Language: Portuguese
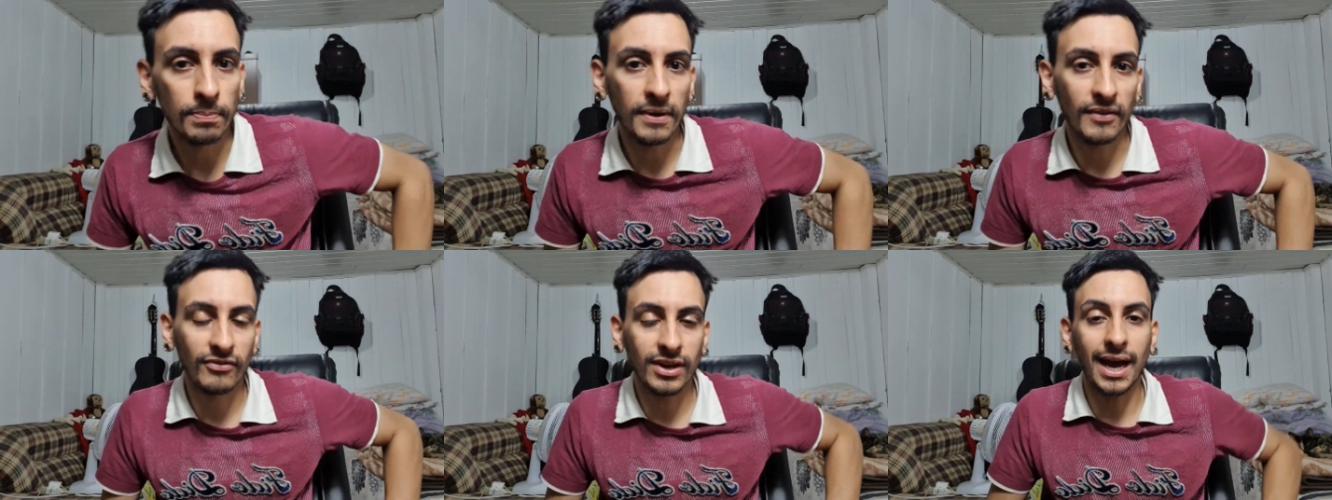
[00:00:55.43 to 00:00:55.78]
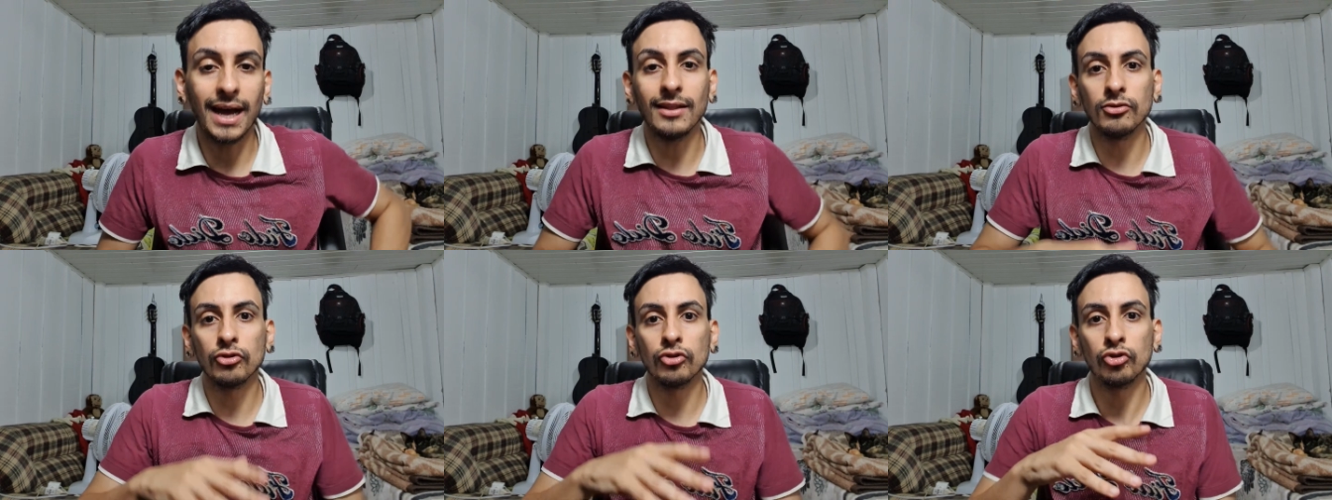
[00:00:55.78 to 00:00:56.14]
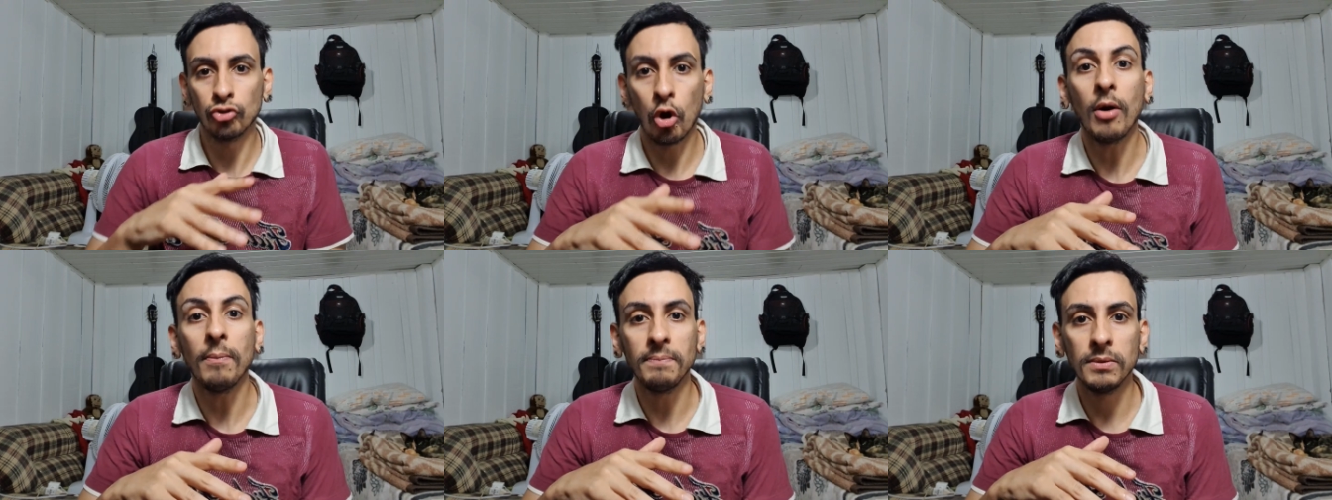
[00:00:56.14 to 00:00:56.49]
Para ficar
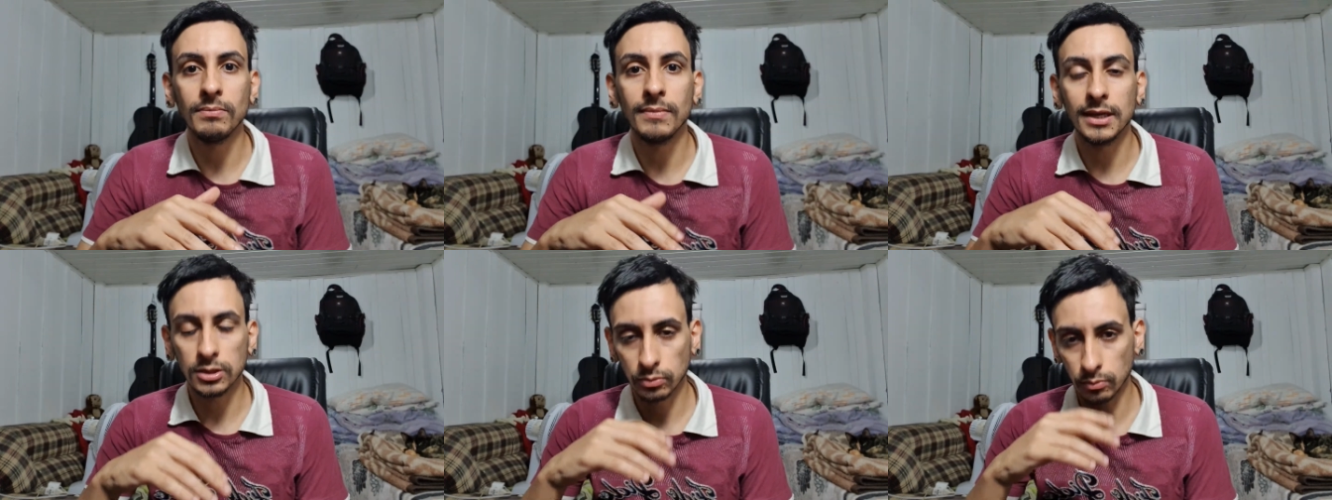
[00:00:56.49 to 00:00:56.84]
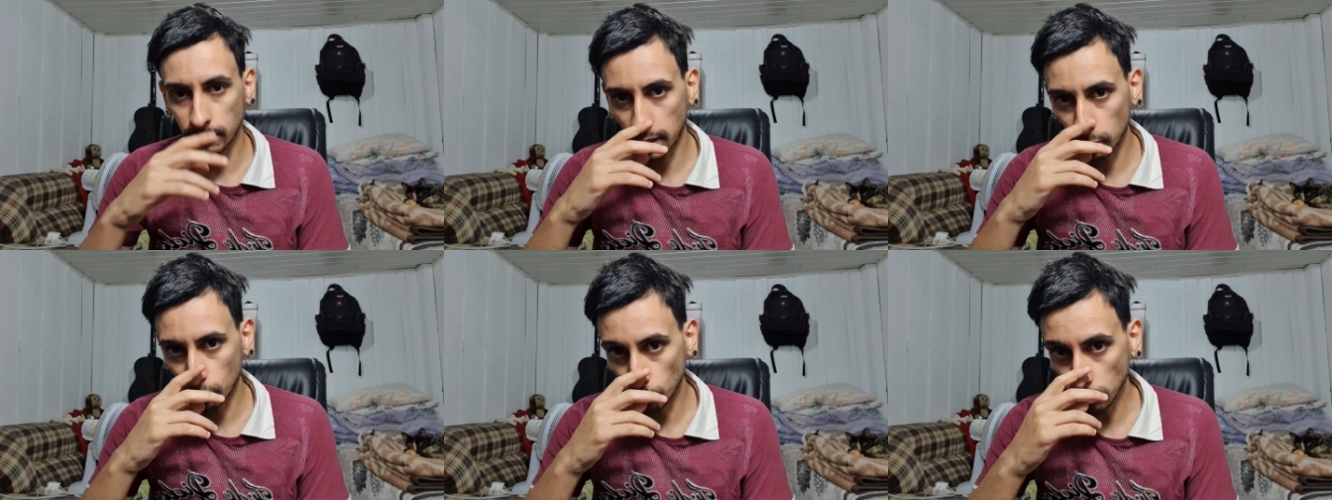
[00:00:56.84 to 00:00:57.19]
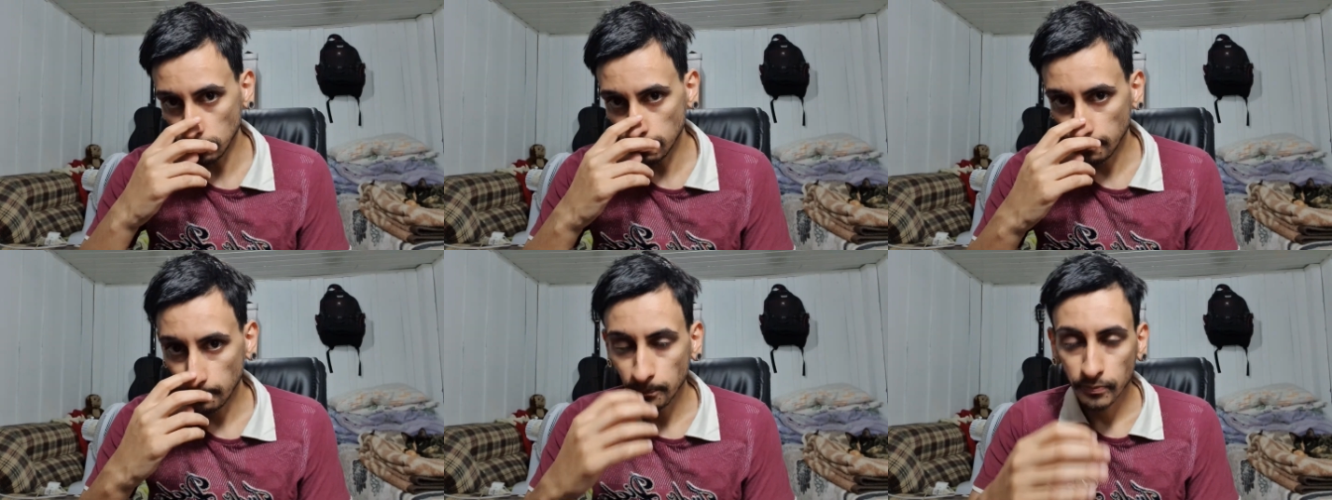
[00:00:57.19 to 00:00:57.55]
top mesmo o bagulho.